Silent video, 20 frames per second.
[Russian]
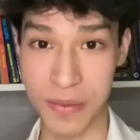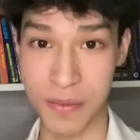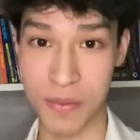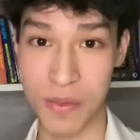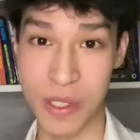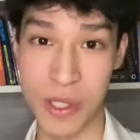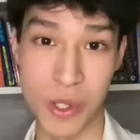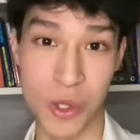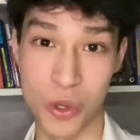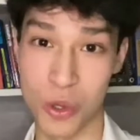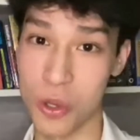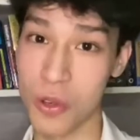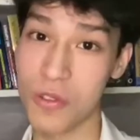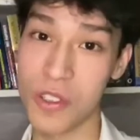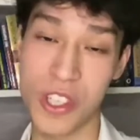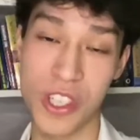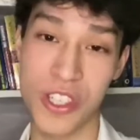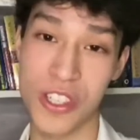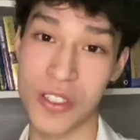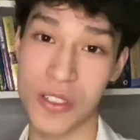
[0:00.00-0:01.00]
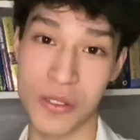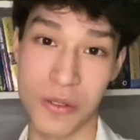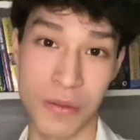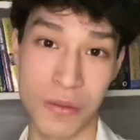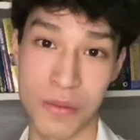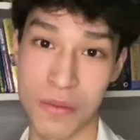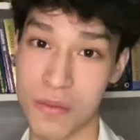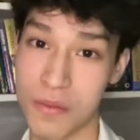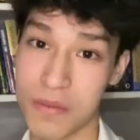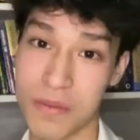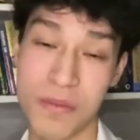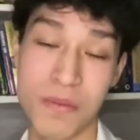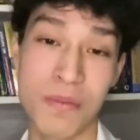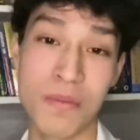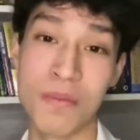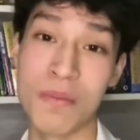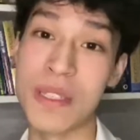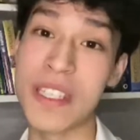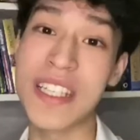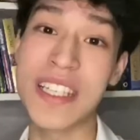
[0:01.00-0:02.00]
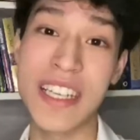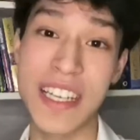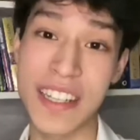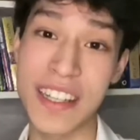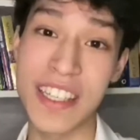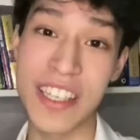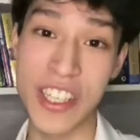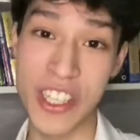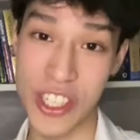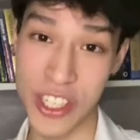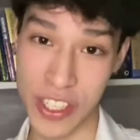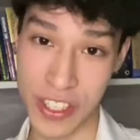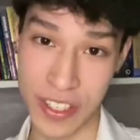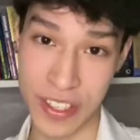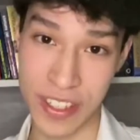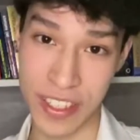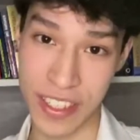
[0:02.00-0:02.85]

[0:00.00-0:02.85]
И чудовище бесследно исчезло.